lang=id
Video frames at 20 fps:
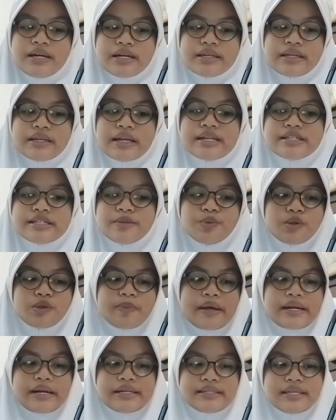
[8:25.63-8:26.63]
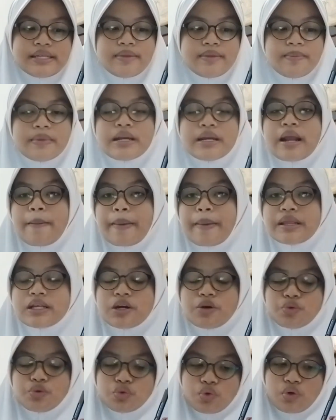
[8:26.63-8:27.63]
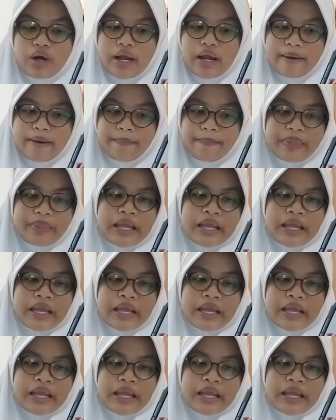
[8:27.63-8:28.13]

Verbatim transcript: yang disebut parasit mendapat keuntungan,